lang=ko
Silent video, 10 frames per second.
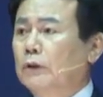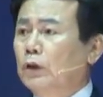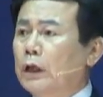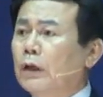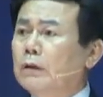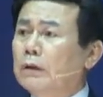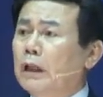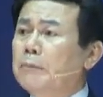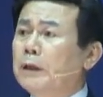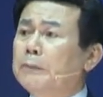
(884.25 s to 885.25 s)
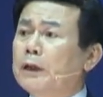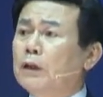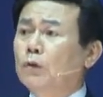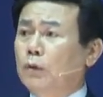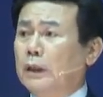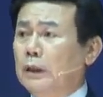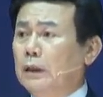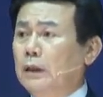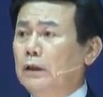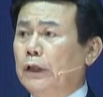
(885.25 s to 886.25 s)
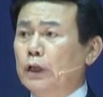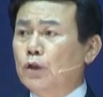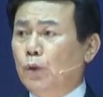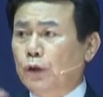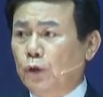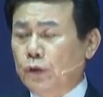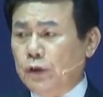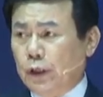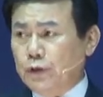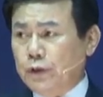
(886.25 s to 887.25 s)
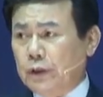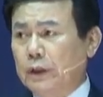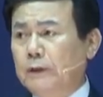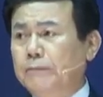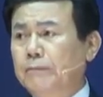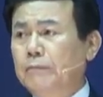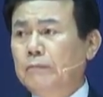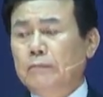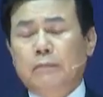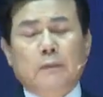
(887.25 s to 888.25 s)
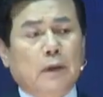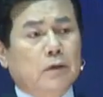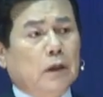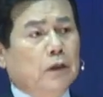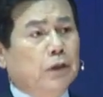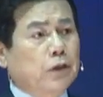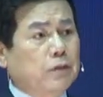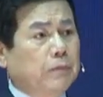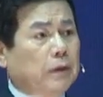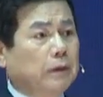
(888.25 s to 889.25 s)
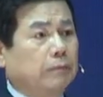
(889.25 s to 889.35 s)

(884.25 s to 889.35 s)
여자여 내 믿음이 커도다. 내 소원대로 될지어다. 살려내십니다.